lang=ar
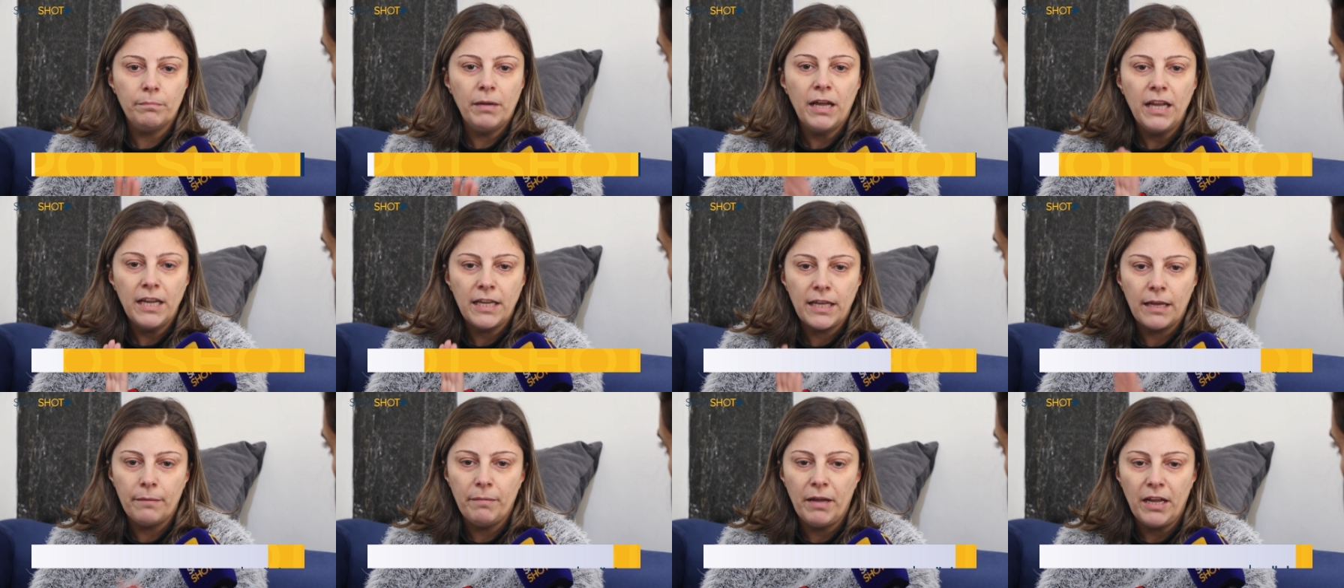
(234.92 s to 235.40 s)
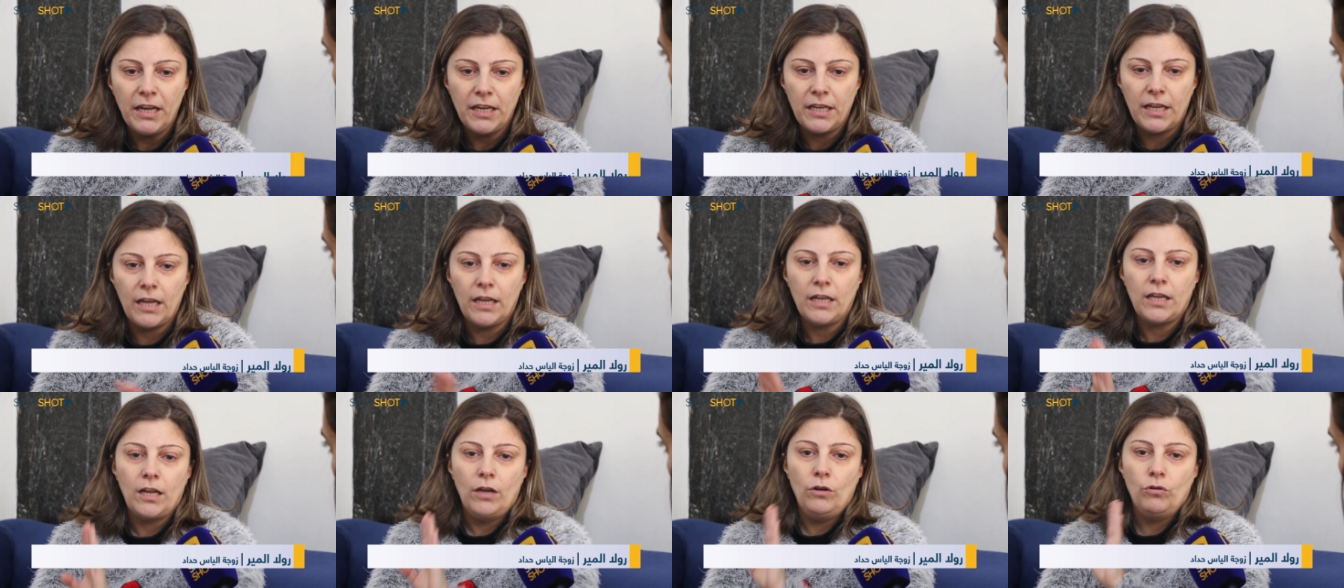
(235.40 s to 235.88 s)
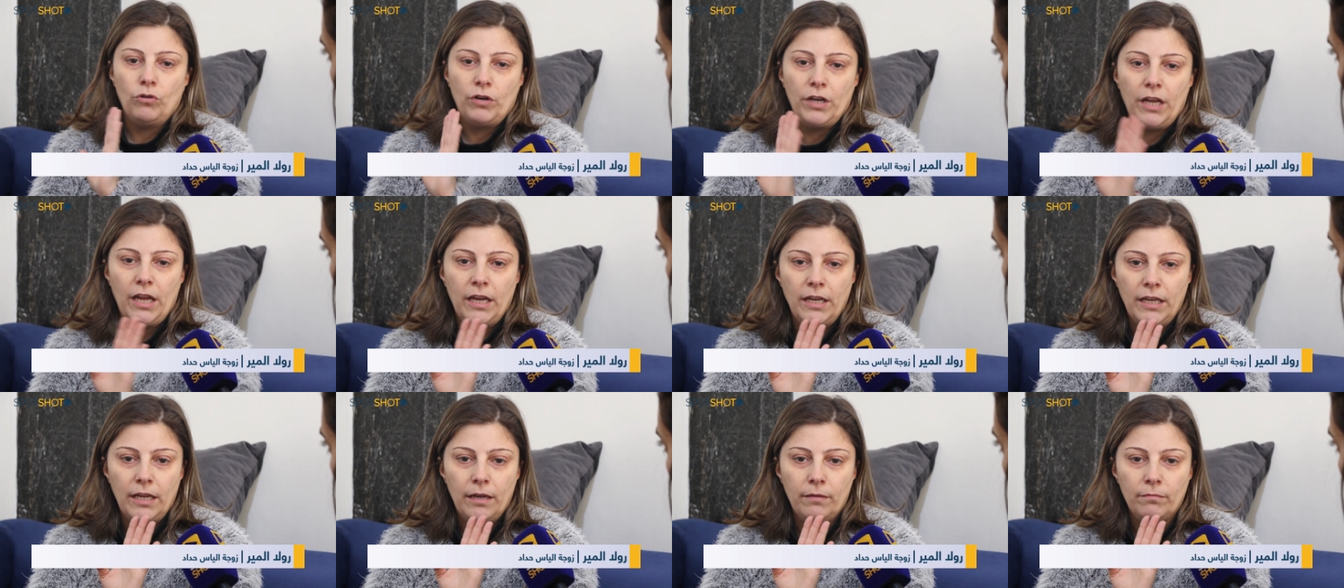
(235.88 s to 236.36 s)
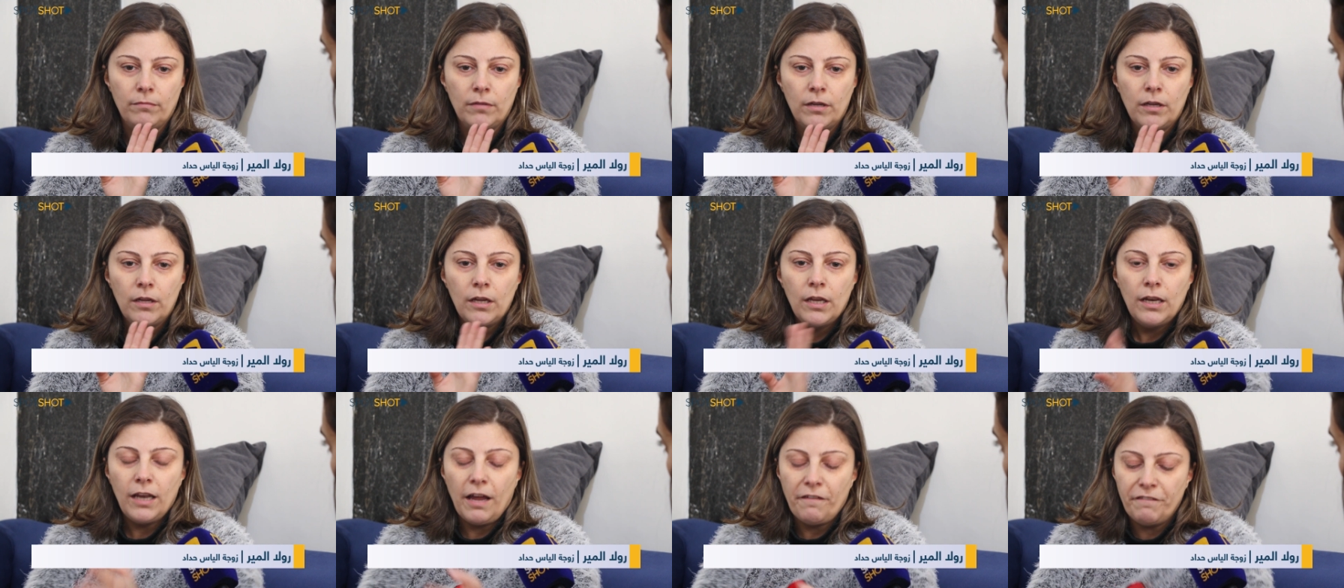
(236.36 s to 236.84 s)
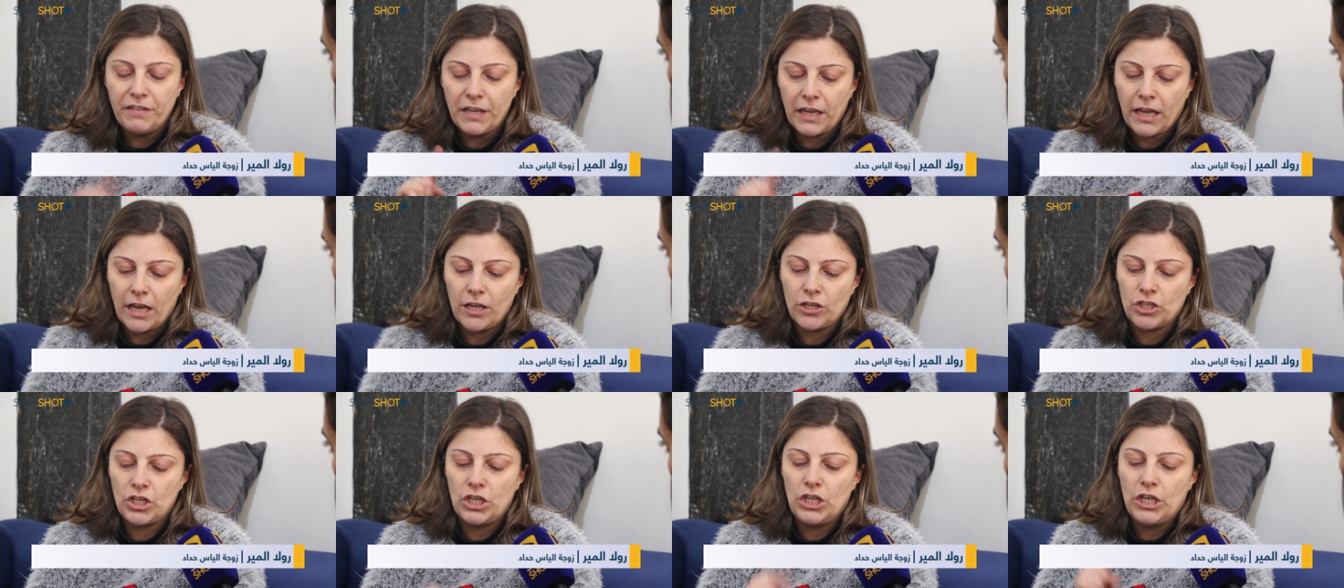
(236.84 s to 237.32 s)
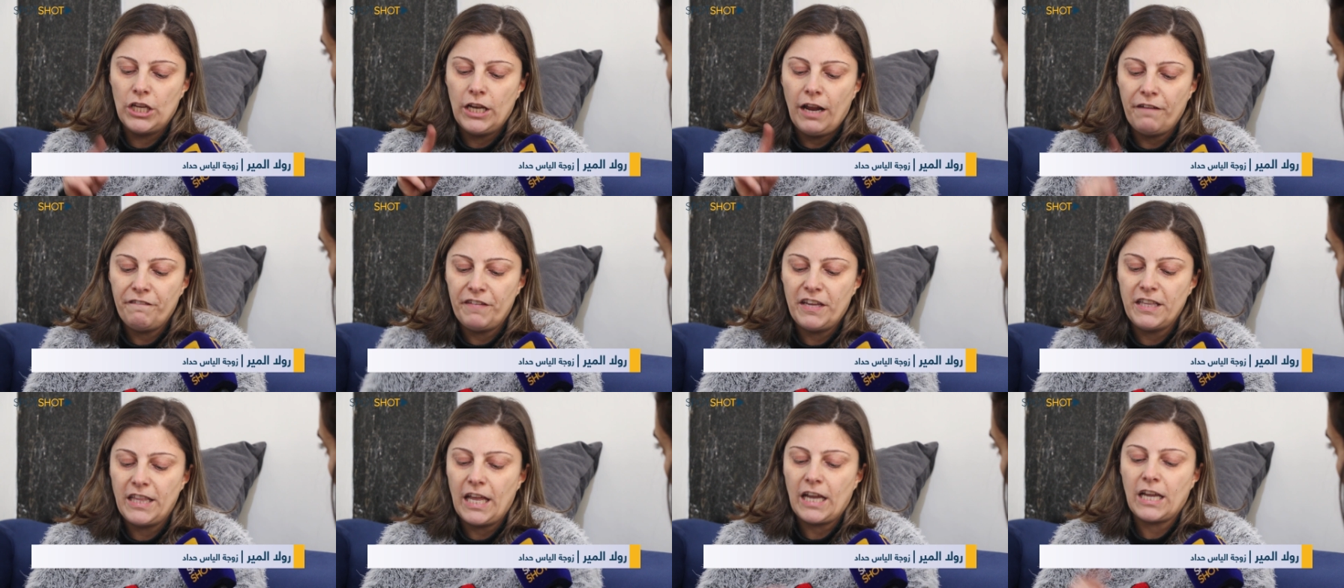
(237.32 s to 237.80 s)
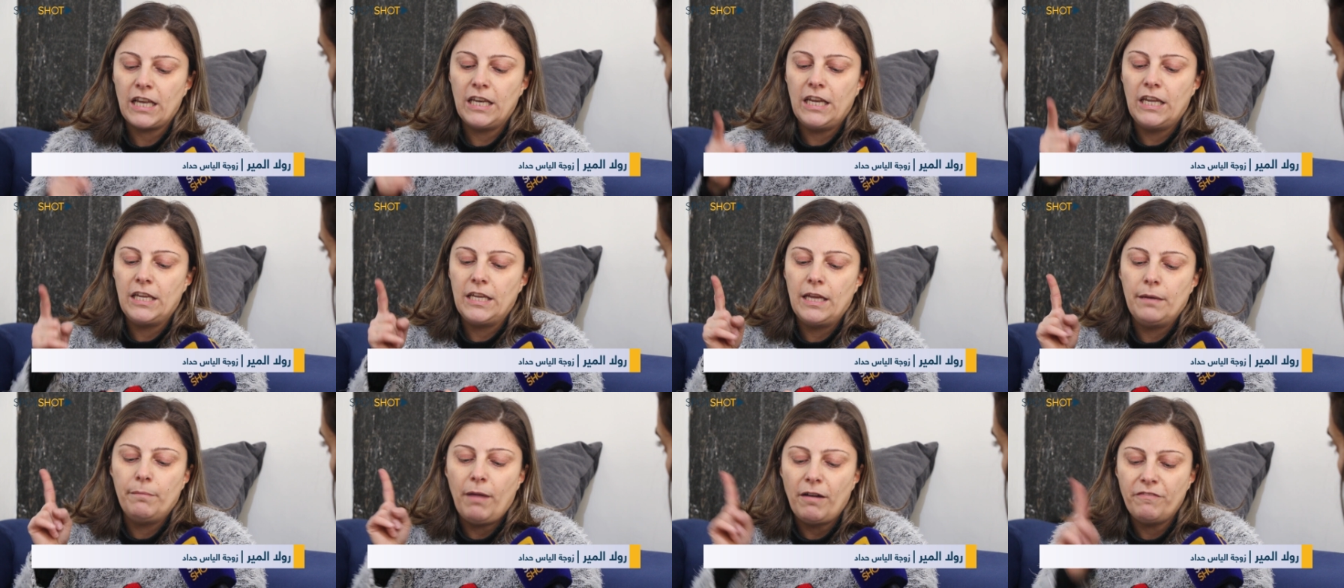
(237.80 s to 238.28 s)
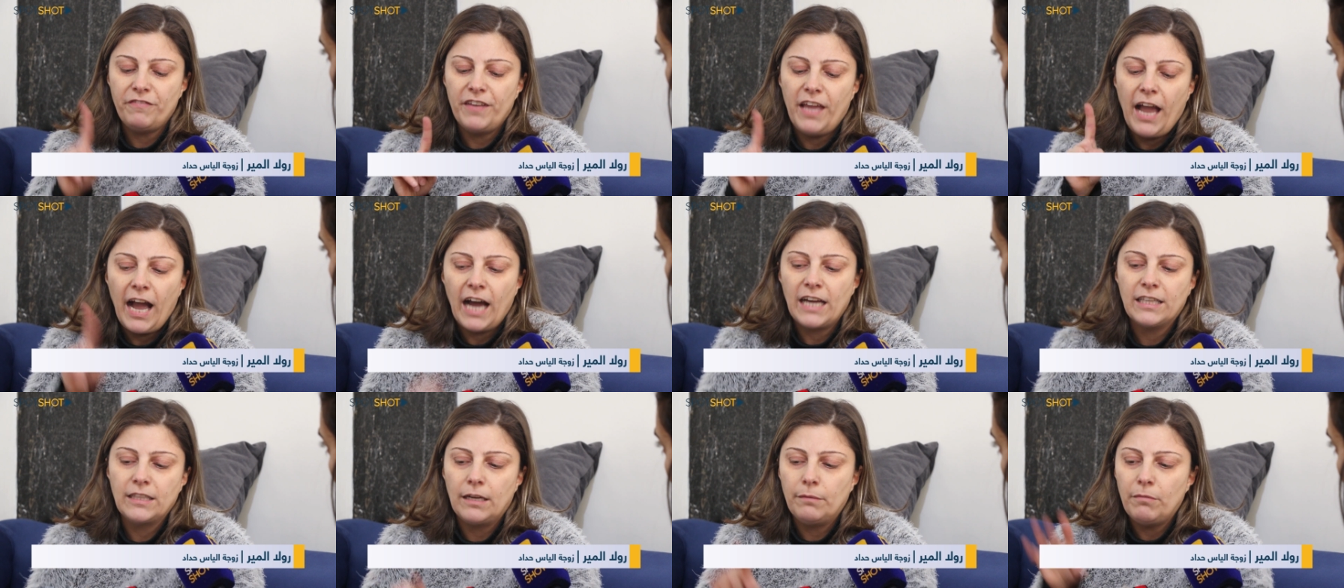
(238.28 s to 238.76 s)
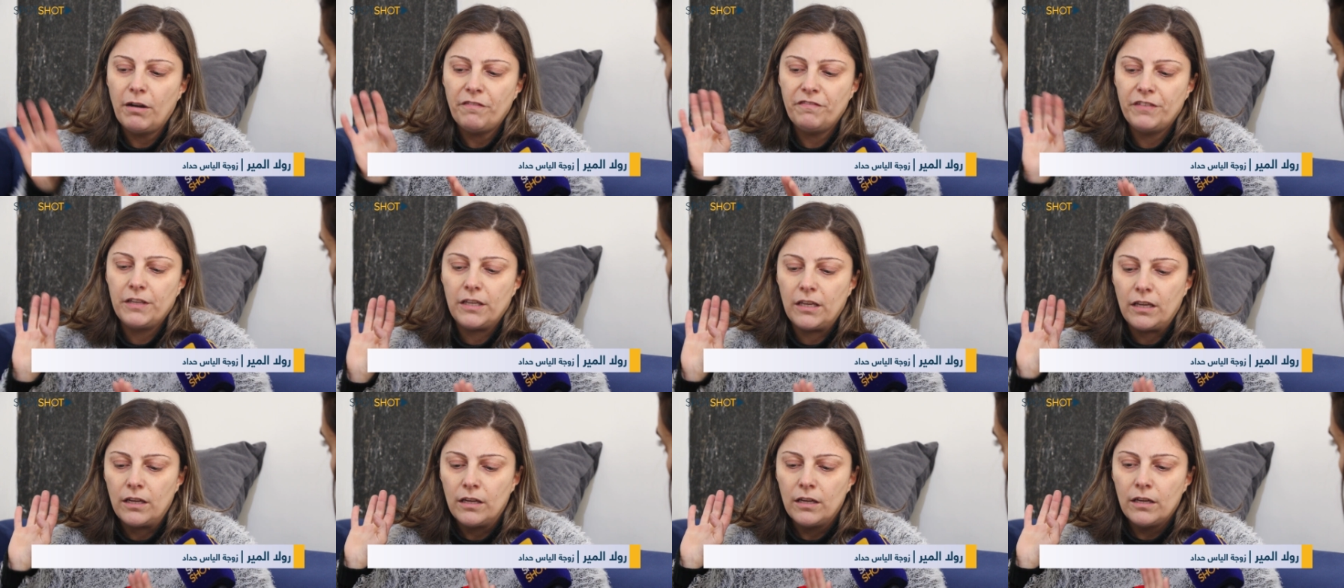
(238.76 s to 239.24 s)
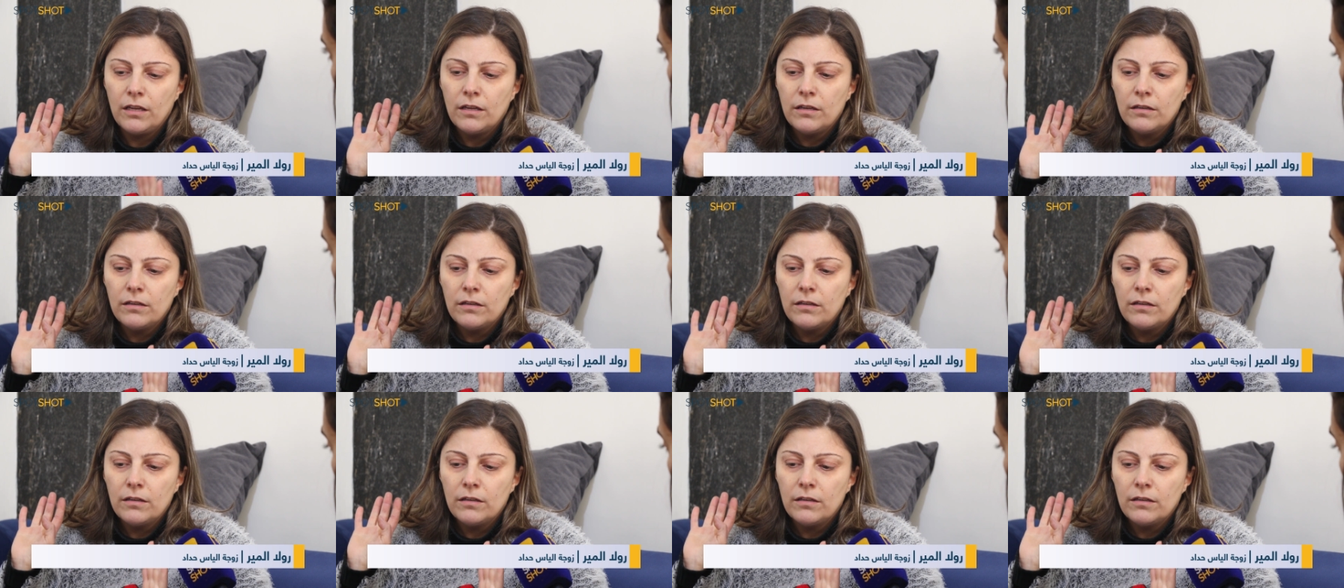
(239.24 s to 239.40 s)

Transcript: بحكي بحكي كله نايم لا في خارجية لا في داخلية ما في حدا ما في